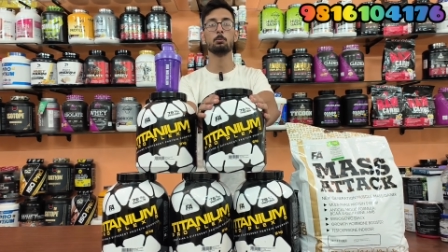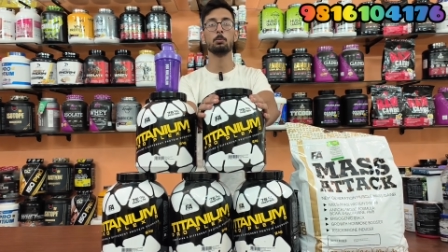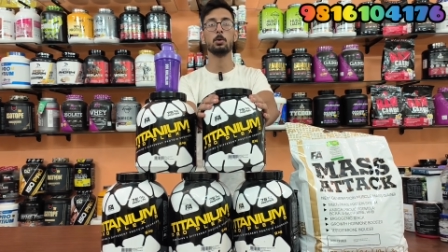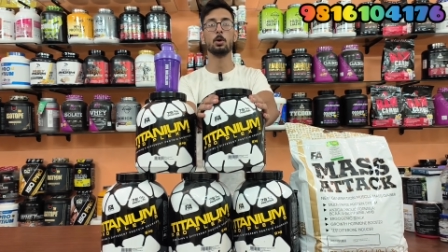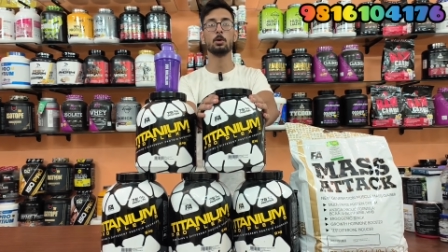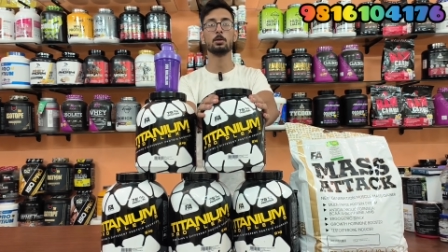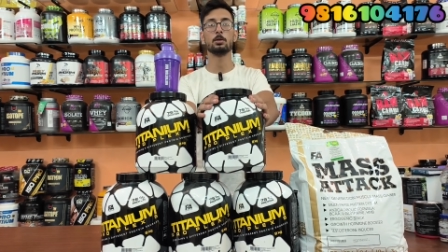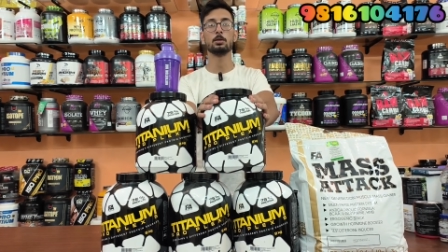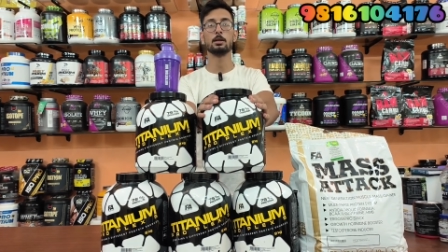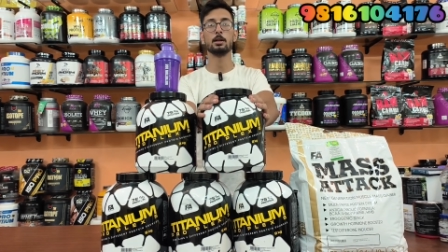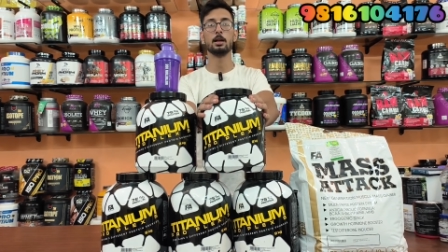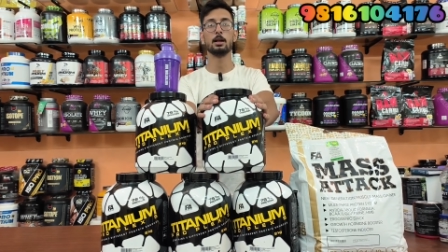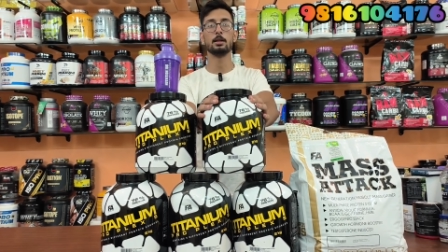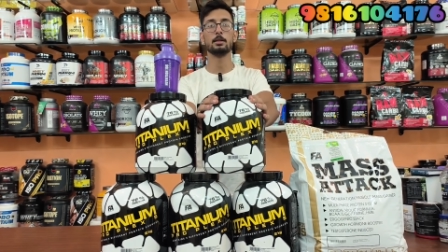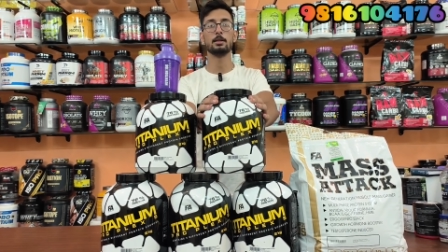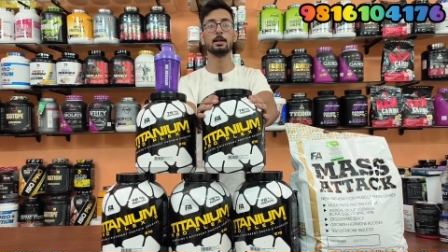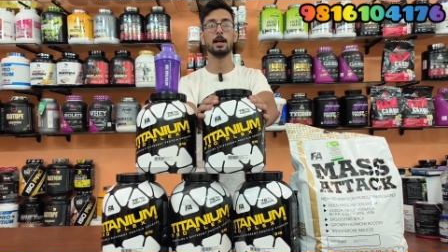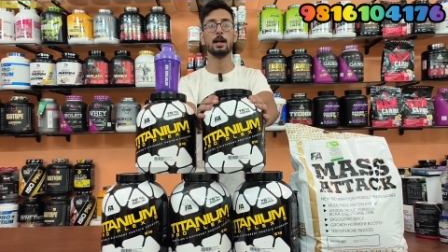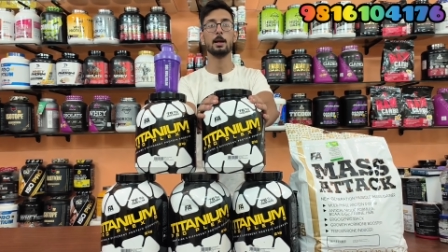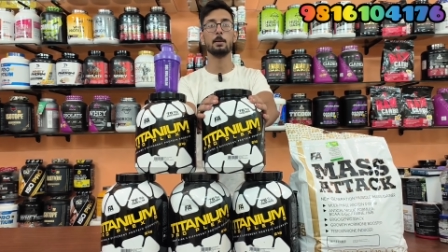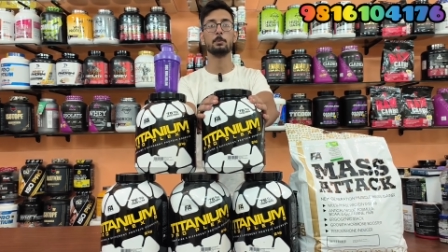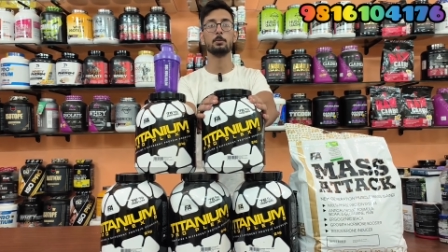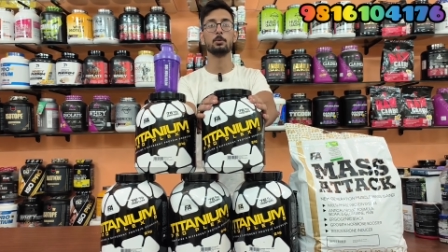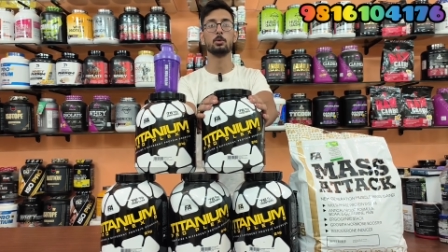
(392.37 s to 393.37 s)
बॉक्स का
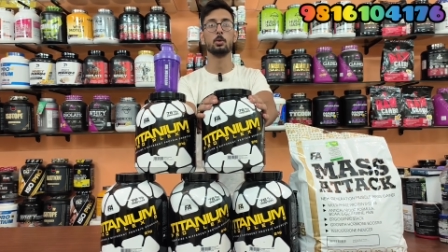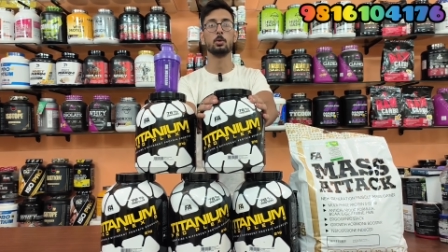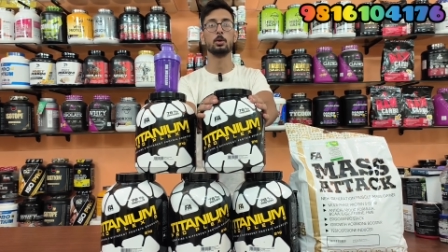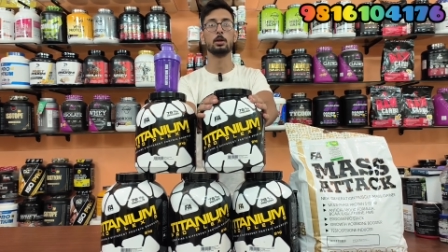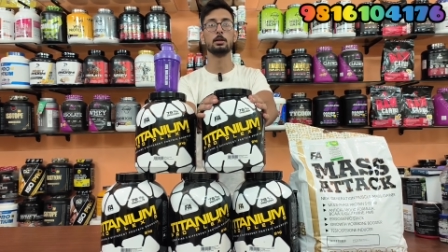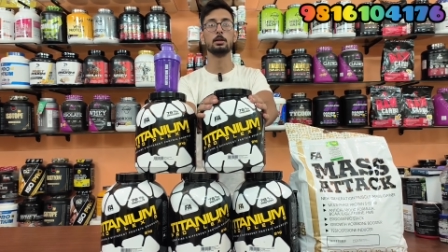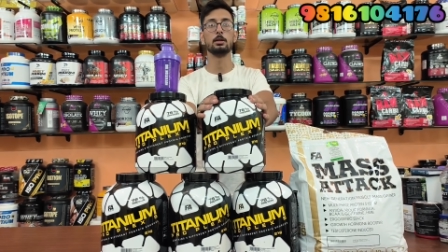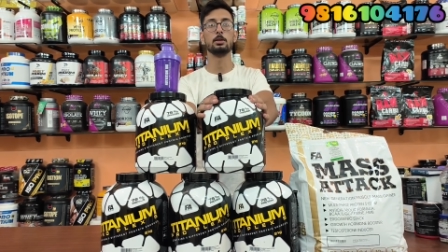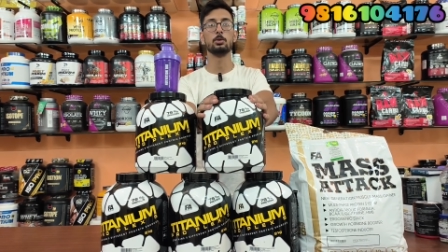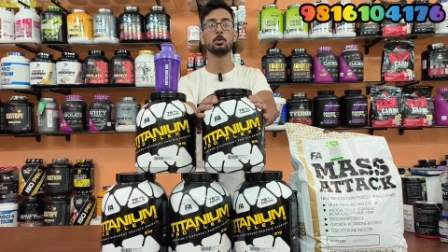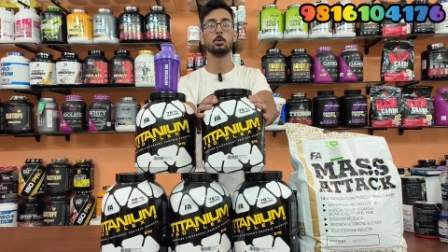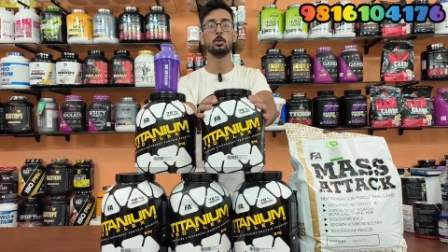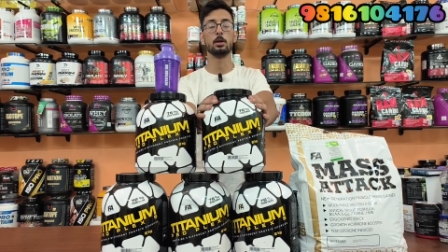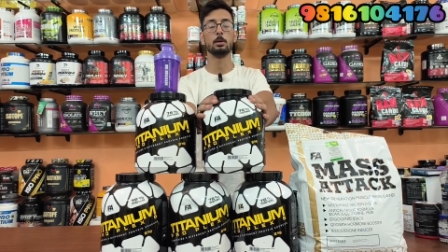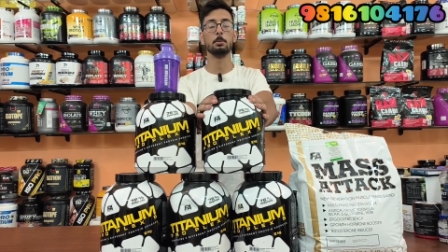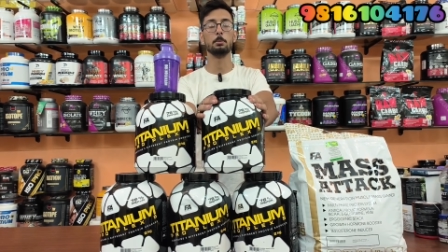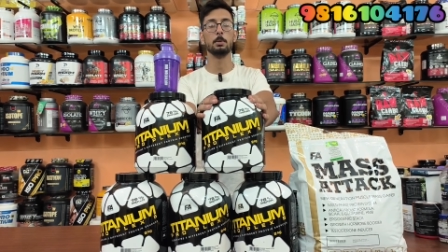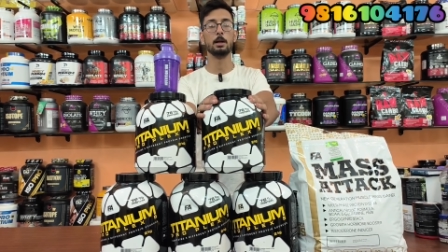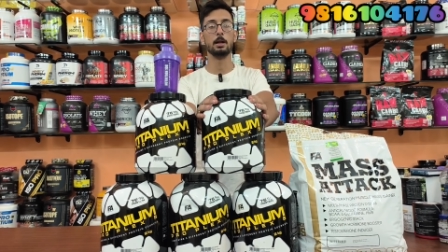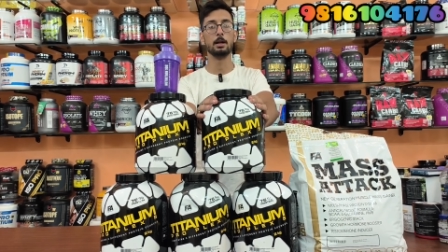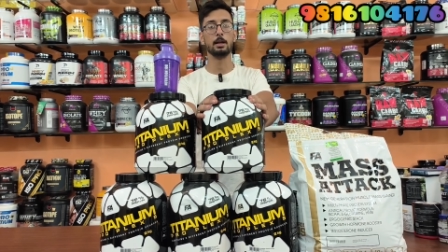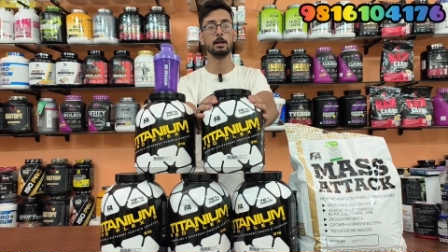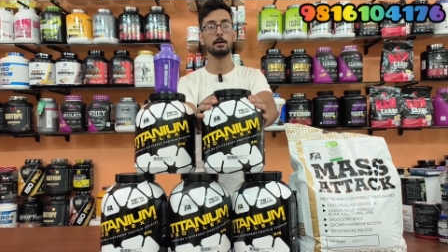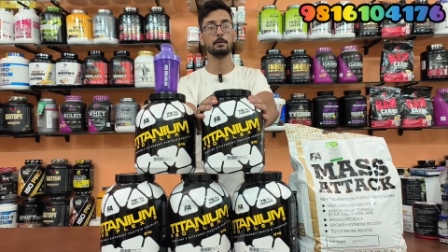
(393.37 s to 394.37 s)
चाहे आप छोटी सी छोटी
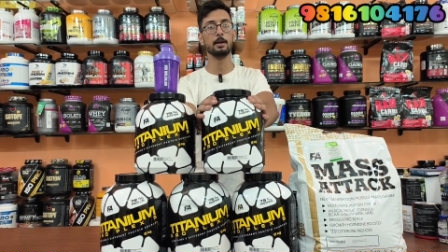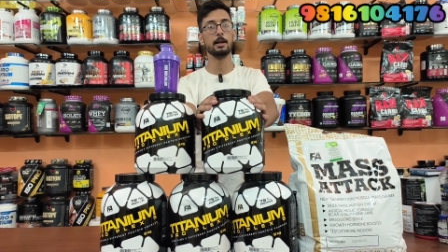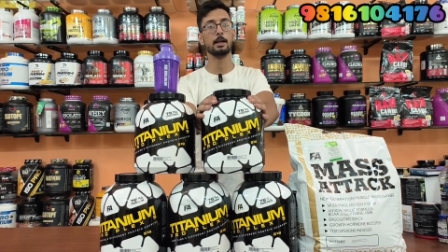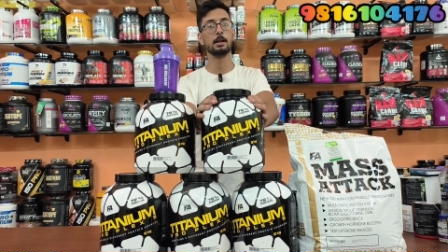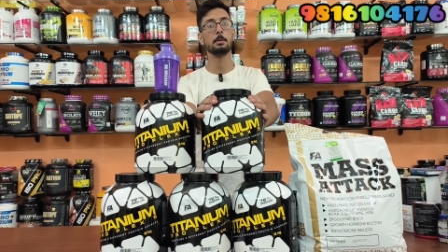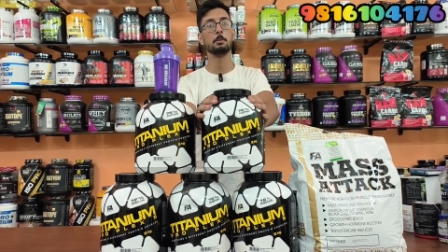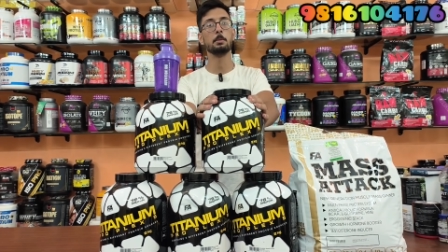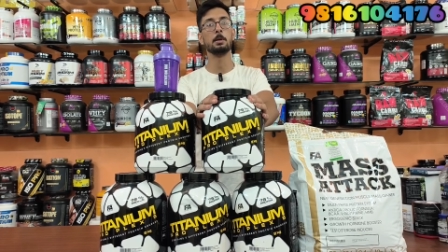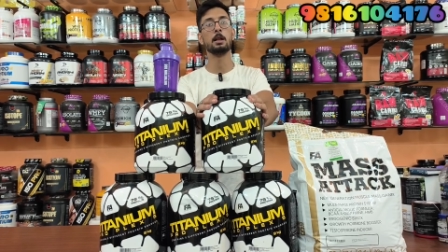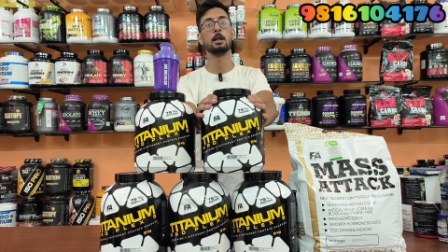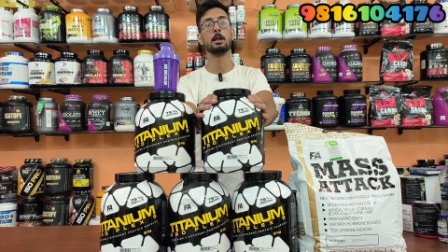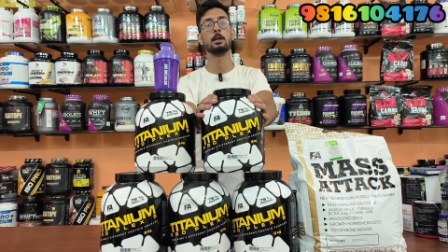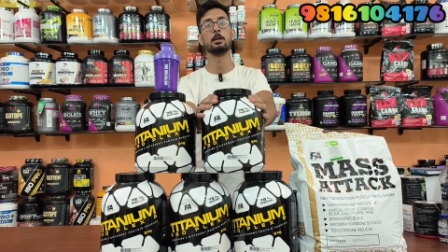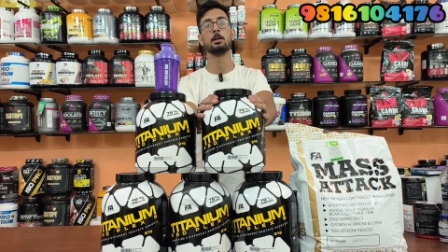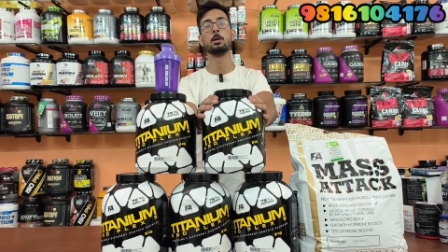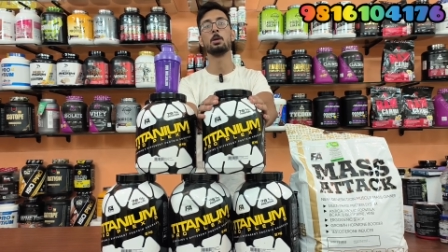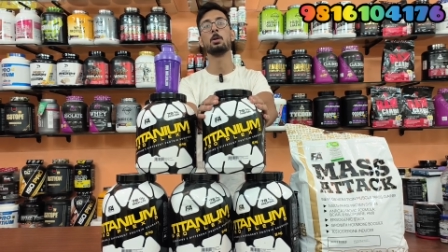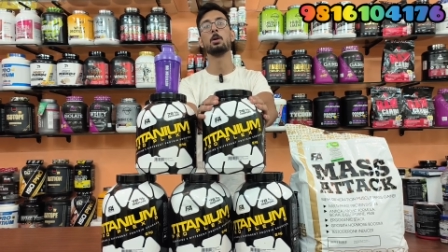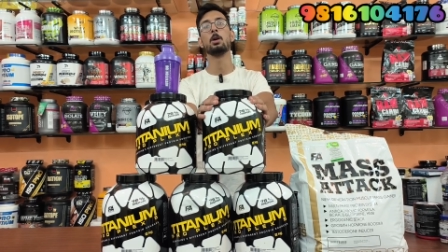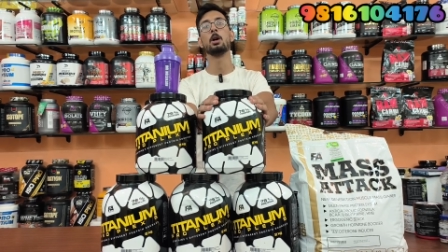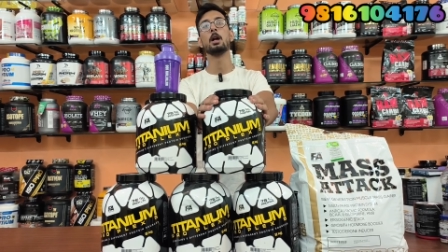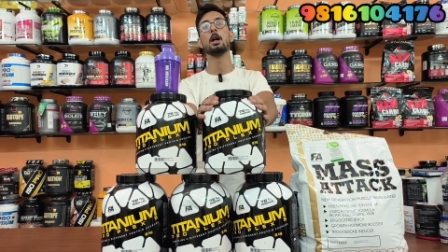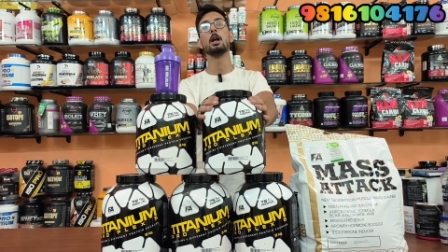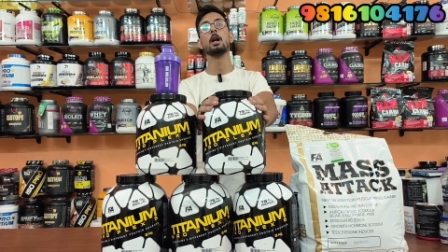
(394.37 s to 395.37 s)
मल्टीवाइटमिन लेते
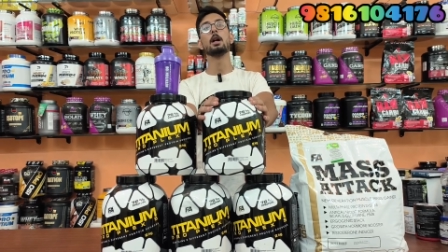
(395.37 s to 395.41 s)
हो